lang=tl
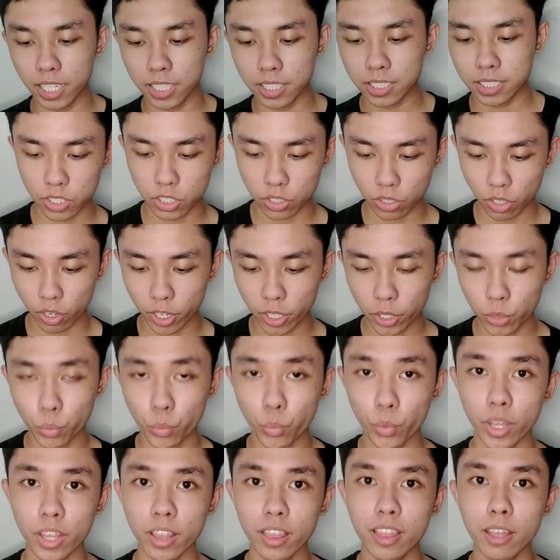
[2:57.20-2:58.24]
Let's
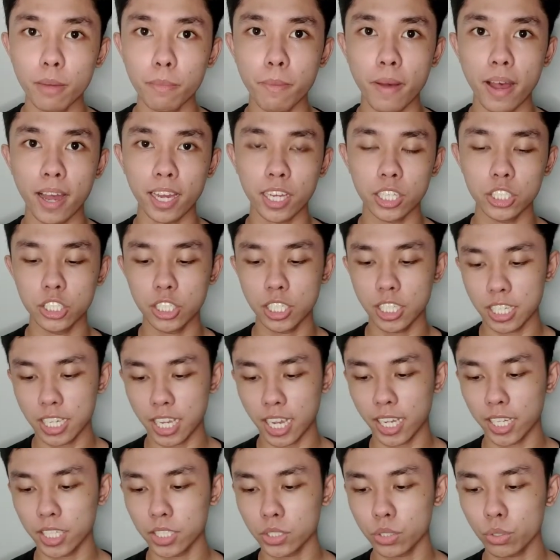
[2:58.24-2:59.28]
start with the packaging
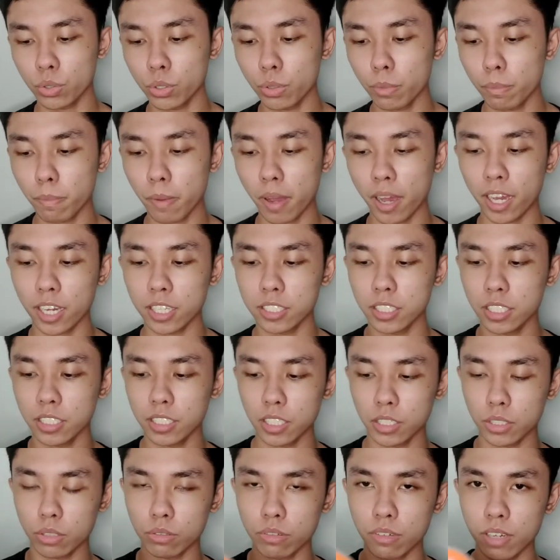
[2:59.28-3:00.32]
guys. So, yung
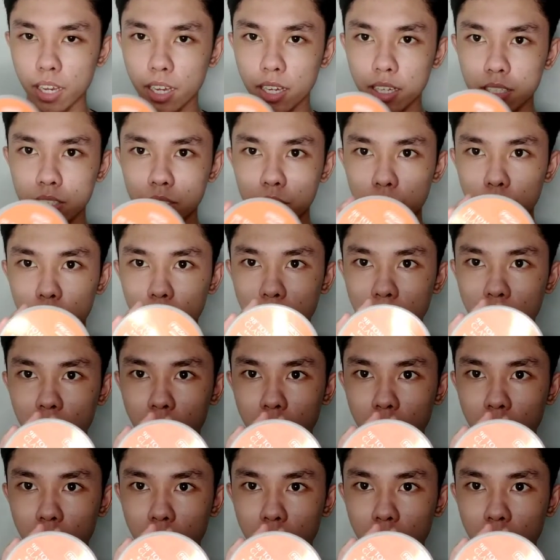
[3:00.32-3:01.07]
packaging nito guys. So,